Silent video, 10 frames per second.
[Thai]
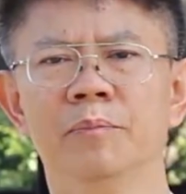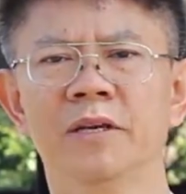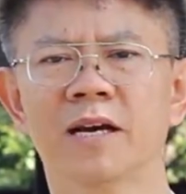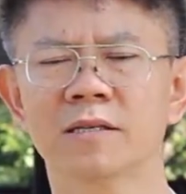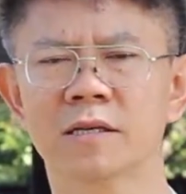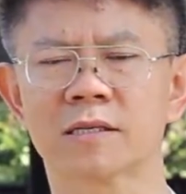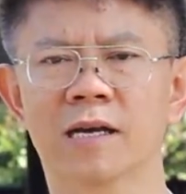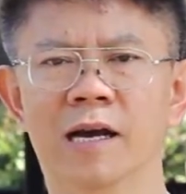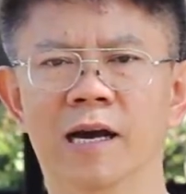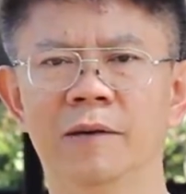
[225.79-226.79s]
มีการศึก
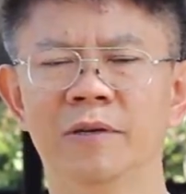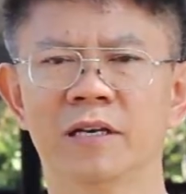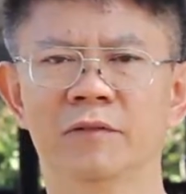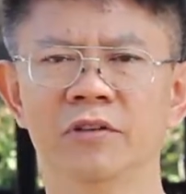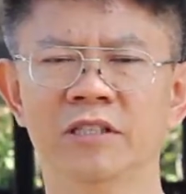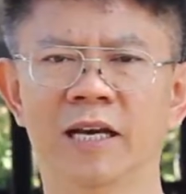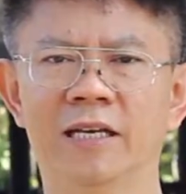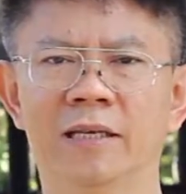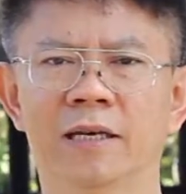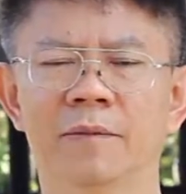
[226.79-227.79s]
ษา มีการวิจั
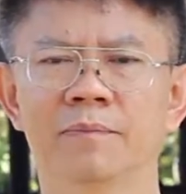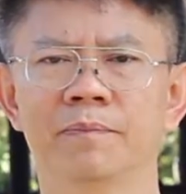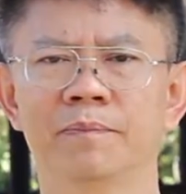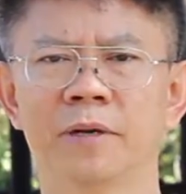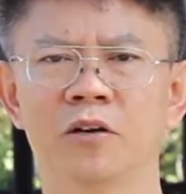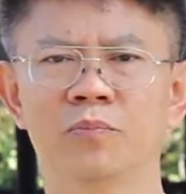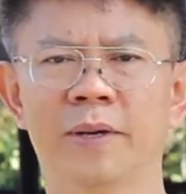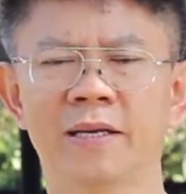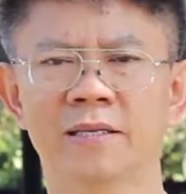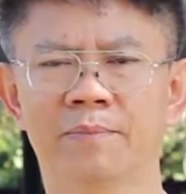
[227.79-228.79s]
ยนะครับเข้า
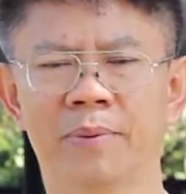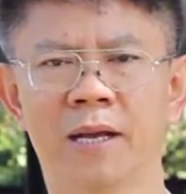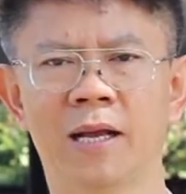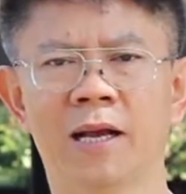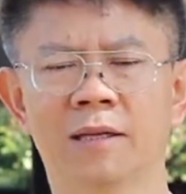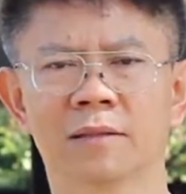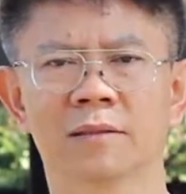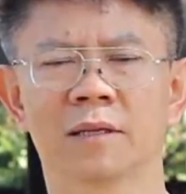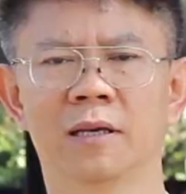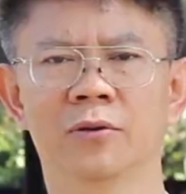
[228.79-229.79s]
ไปสัมภาษณ์
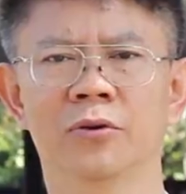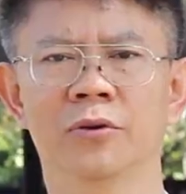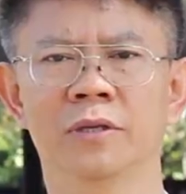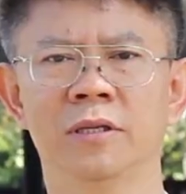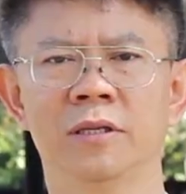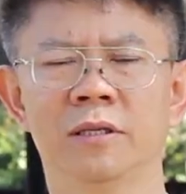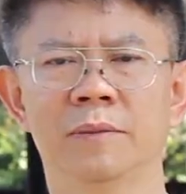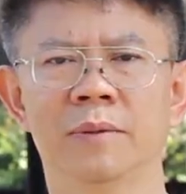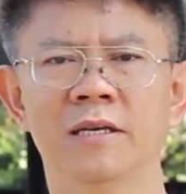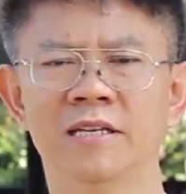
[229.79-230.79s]
คนที่
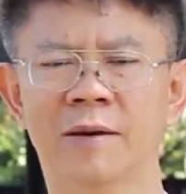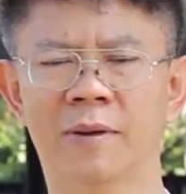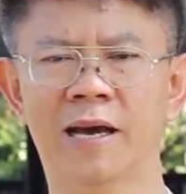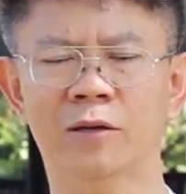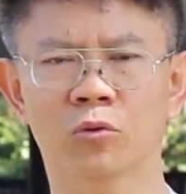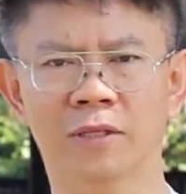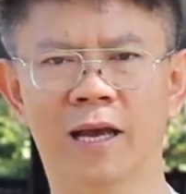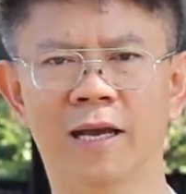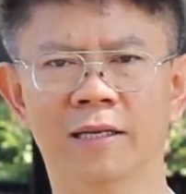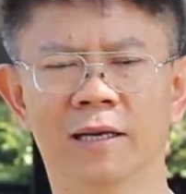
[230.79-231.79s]
พยายามฆ่าตัว
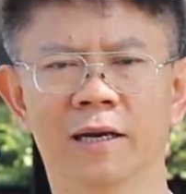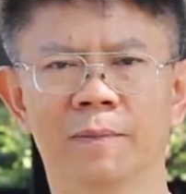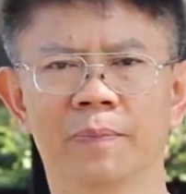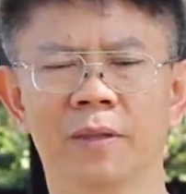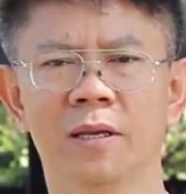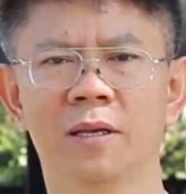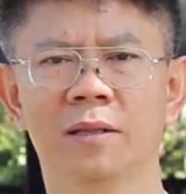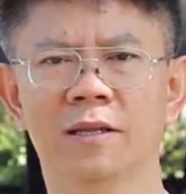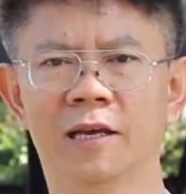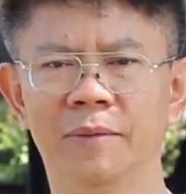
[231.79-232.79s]
ตายนะครับ
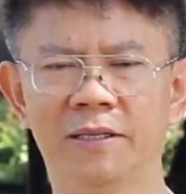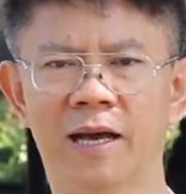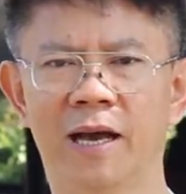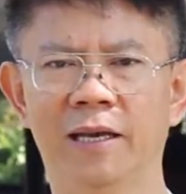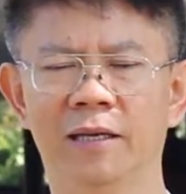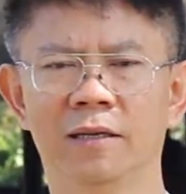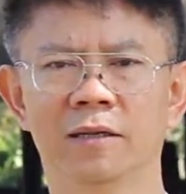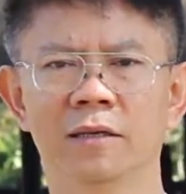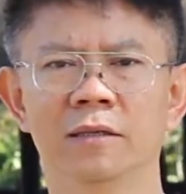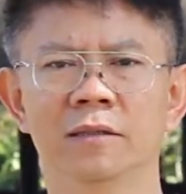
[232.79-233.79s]
แต่ไม่ตาย
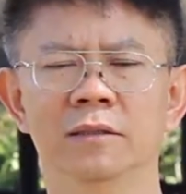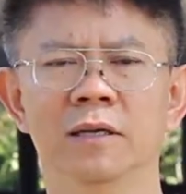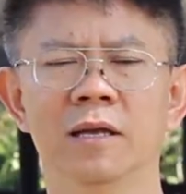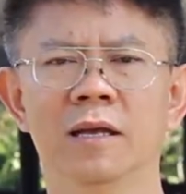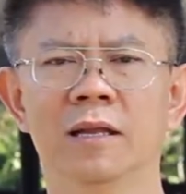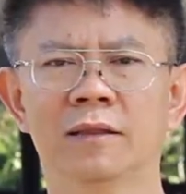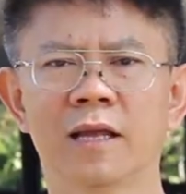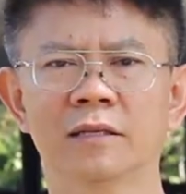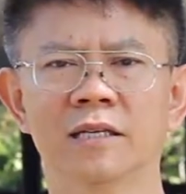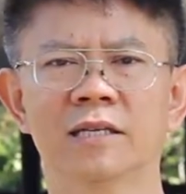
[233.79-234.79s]
ก็คือ
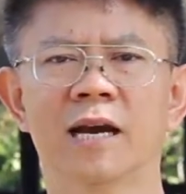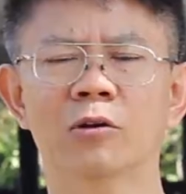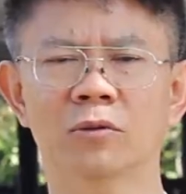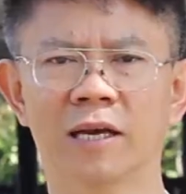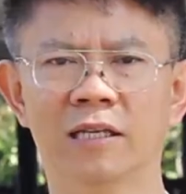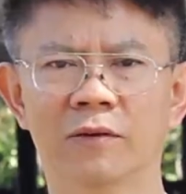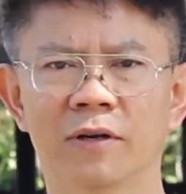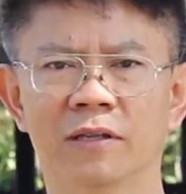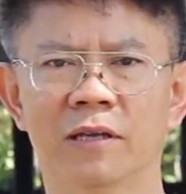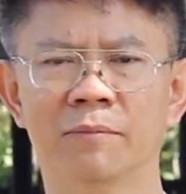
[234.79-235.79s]
ตั้งใจจะฆ่าตัวตายแต่
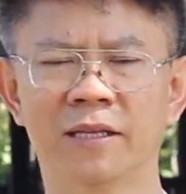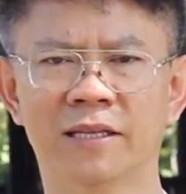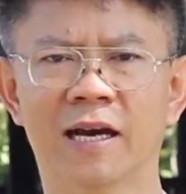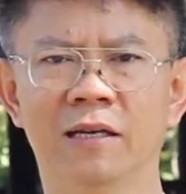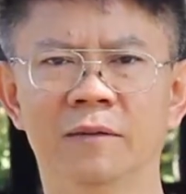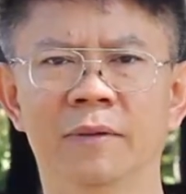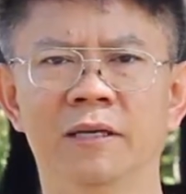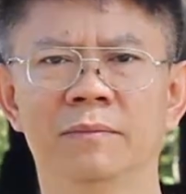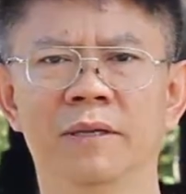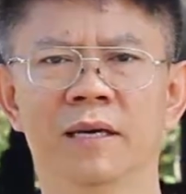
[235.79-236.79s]
ว่าไม่ตายหรือไม่
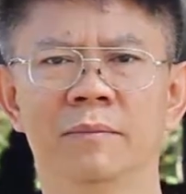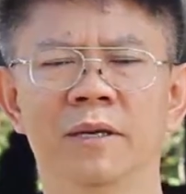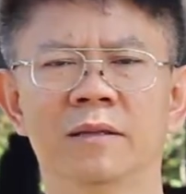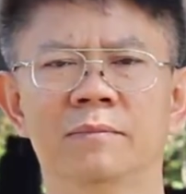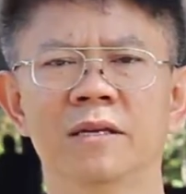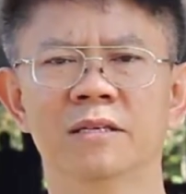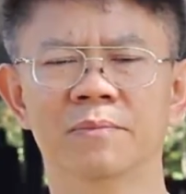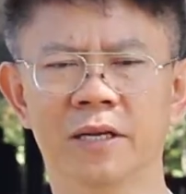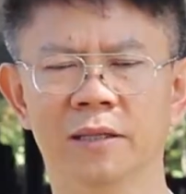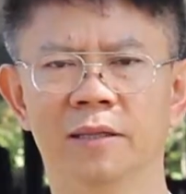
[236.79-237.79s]
ไม่ไม่ไม่สำ
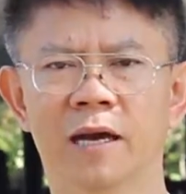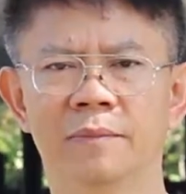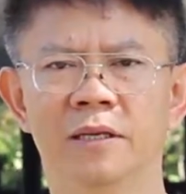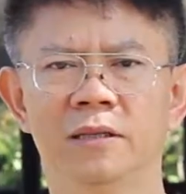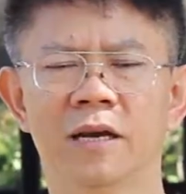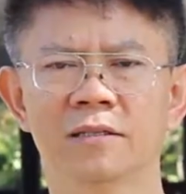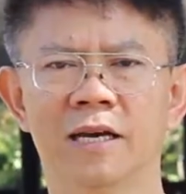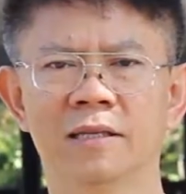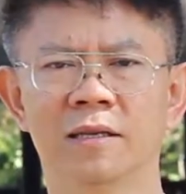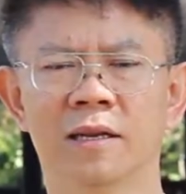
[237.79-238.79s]
เร็จตามที่ตั้งใจ
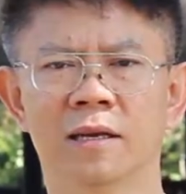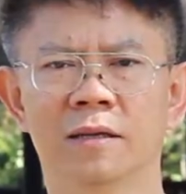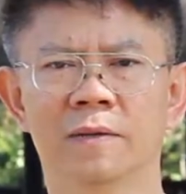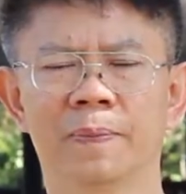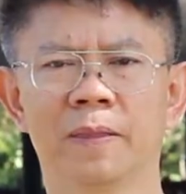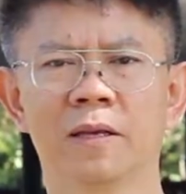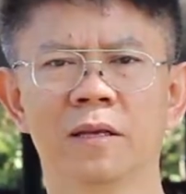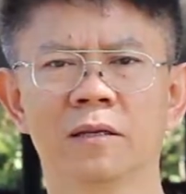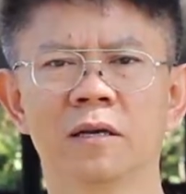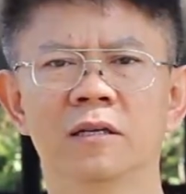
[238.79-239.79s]
นั้นนะฮะ
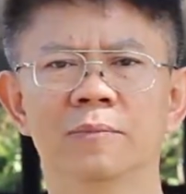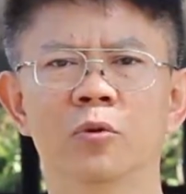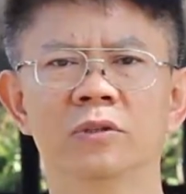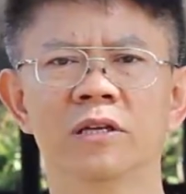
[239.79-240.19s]
ก็คือผู้